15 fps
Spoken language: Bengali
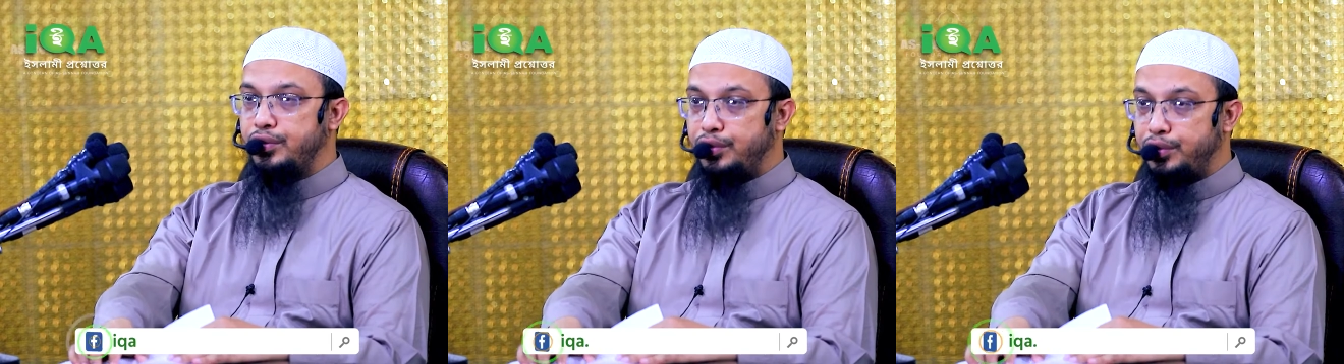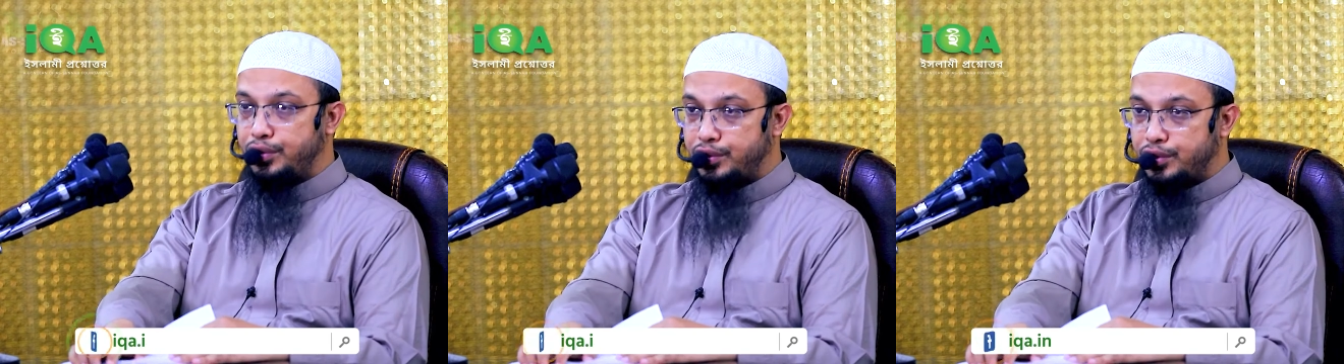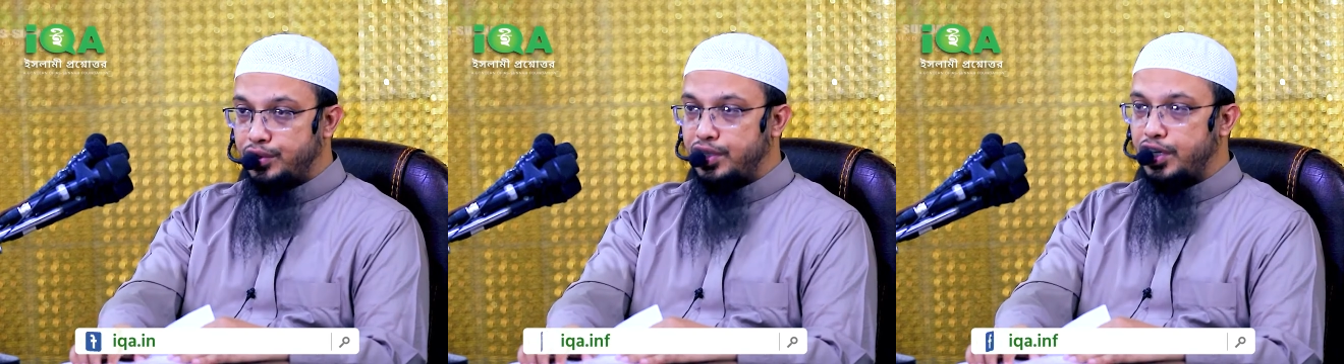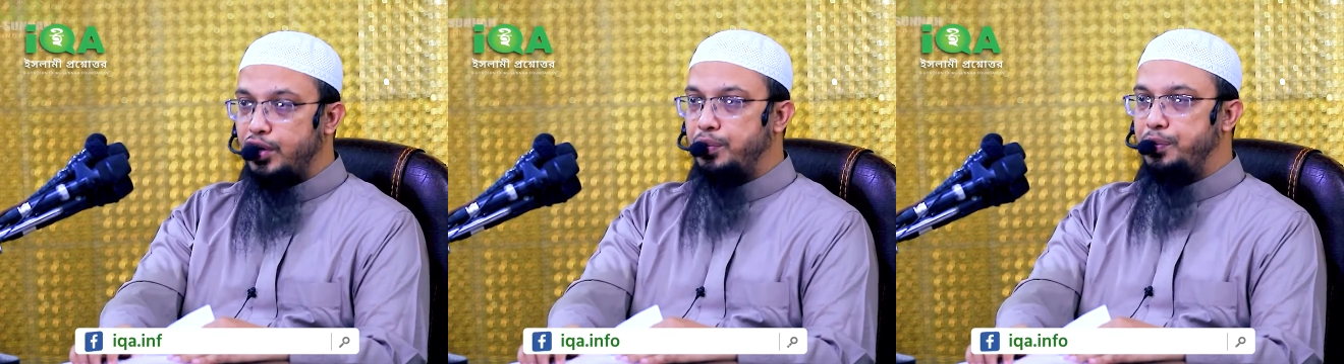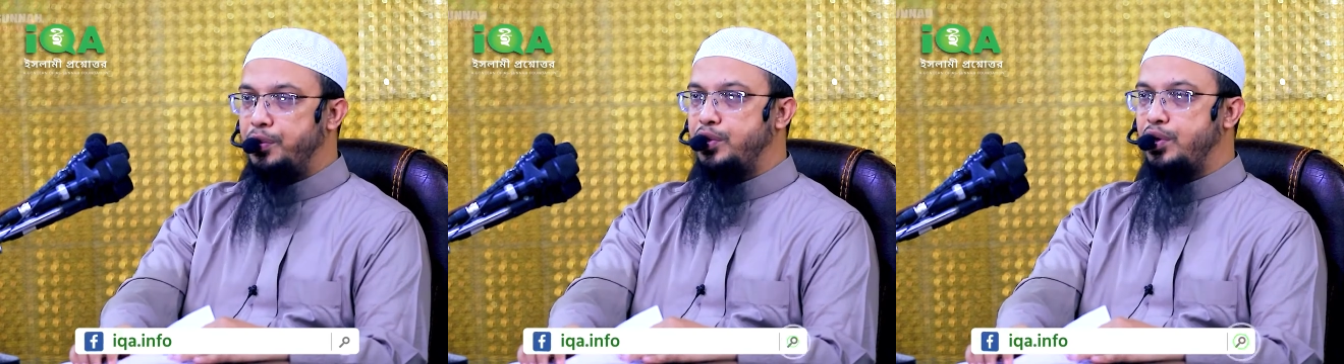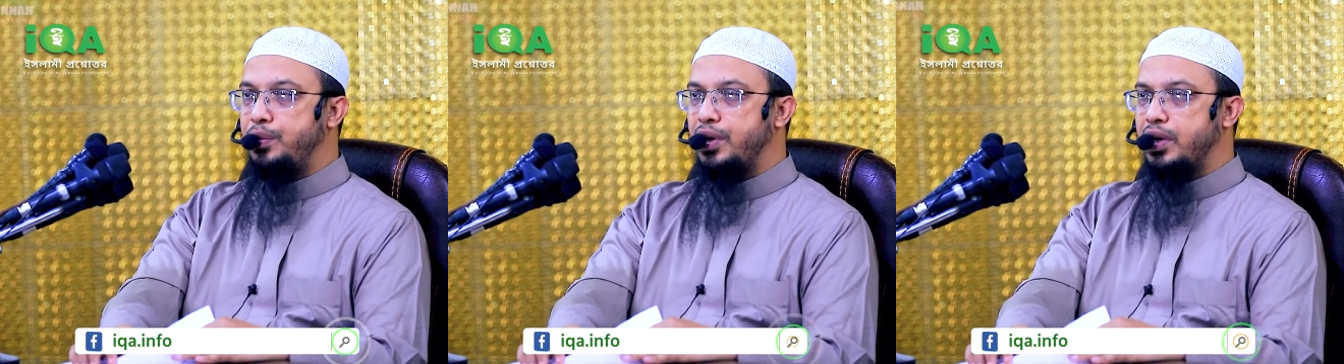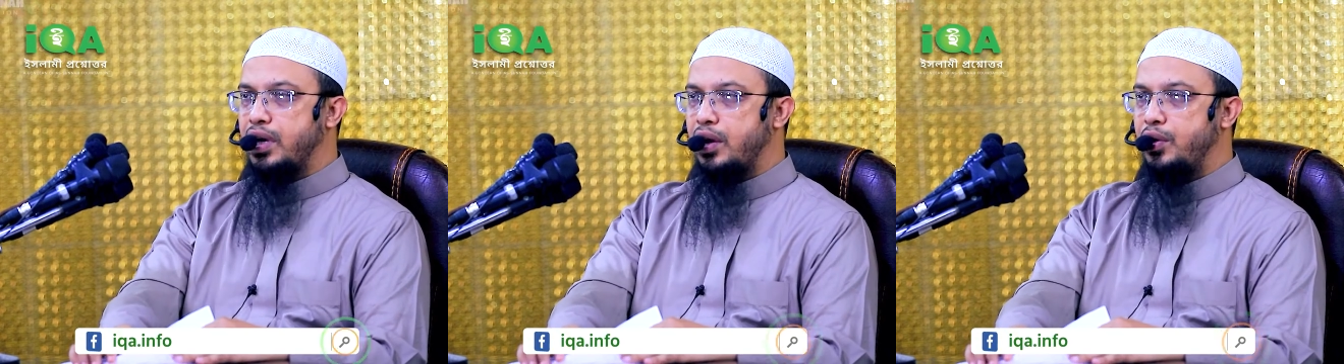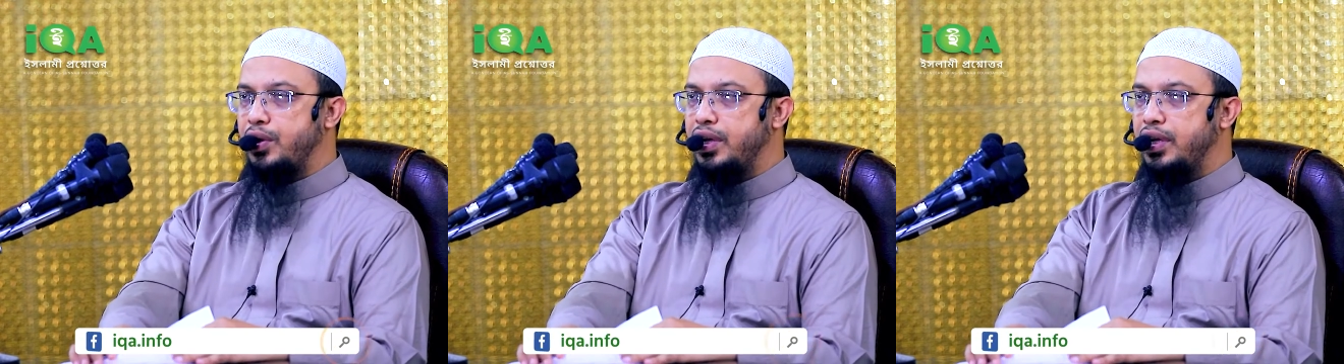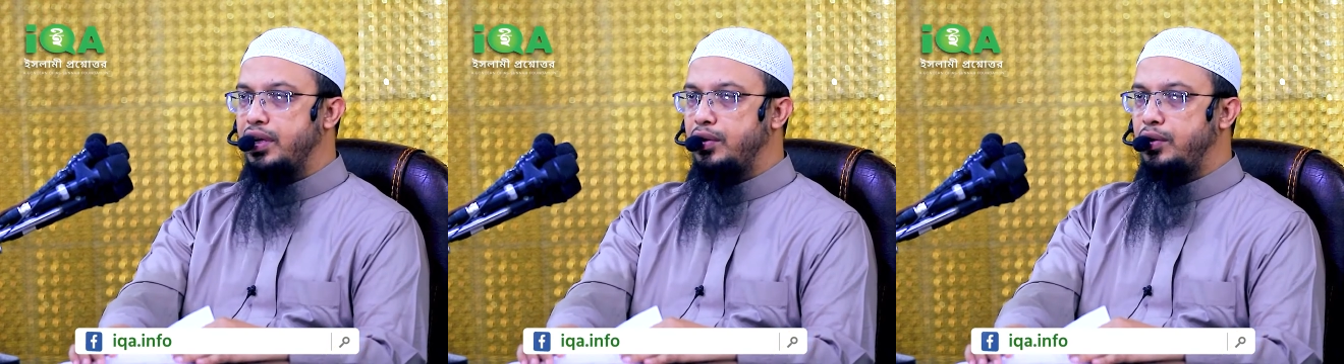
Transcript: দুষ্টজিনের উপদ্রবের কারণে